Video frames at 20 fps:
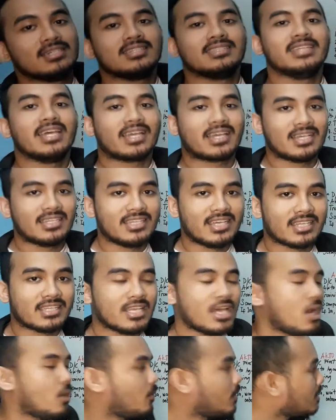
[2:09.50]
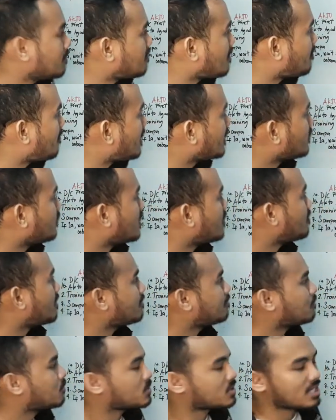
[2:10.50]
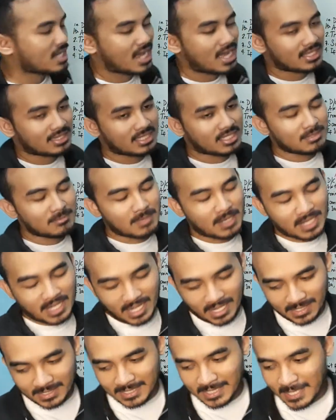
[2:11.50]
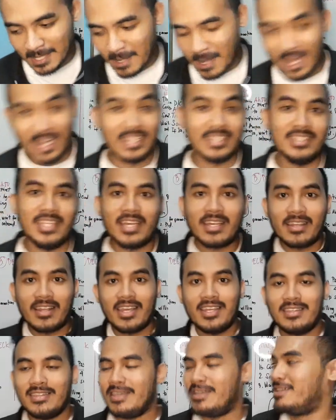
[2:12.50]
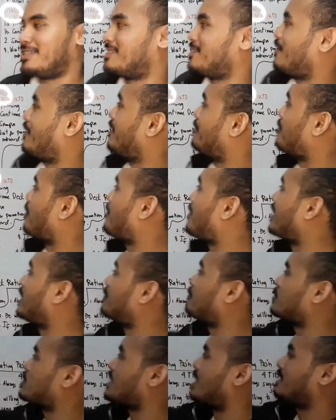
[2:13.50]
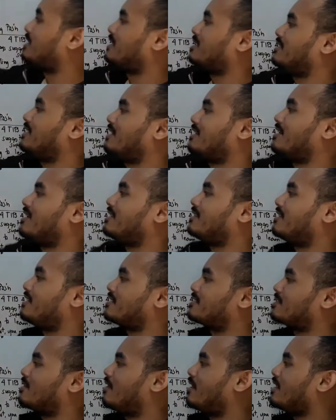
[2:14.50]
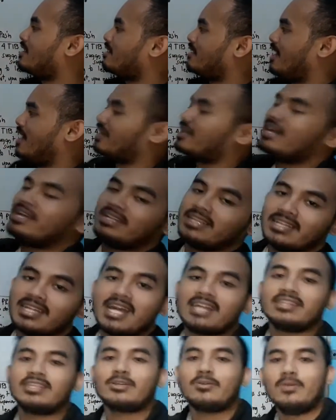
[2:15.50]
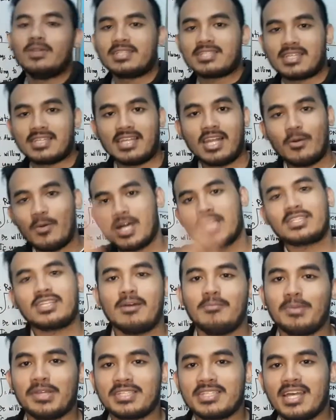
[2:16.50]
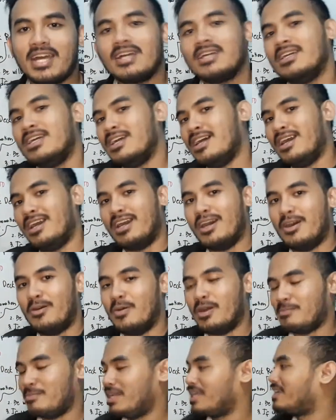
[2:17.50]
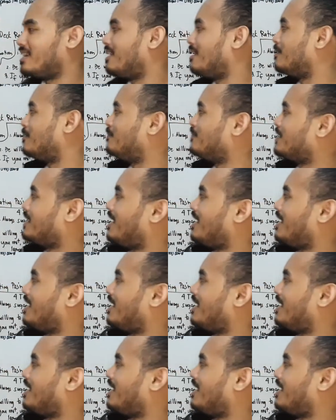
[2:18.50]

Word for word: dekadet. Well, paano naman po sa ating mga uh, deck ratings? Okay, paano po sa ating deck ratings? Okay, again, hinati ko ulit sa dalawang topic sa uh, Wag Maligaw.